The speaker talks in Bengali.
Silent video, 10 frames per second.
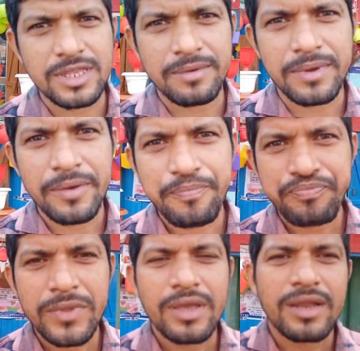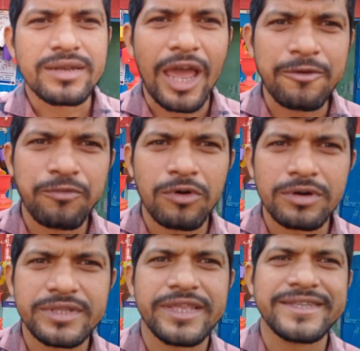নাইন ফোর নাইন ফোর
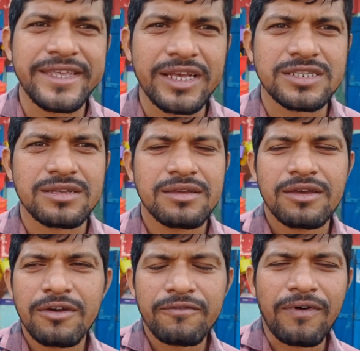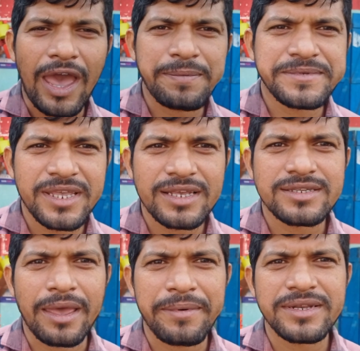থ্রি সিক্স ফাইভ সিক্স
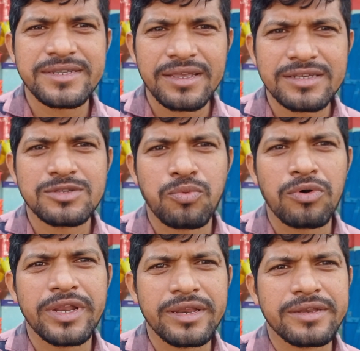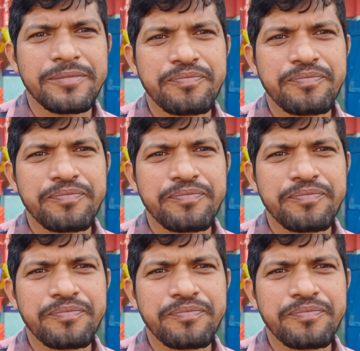সেভেন সিক্স ফোর এইট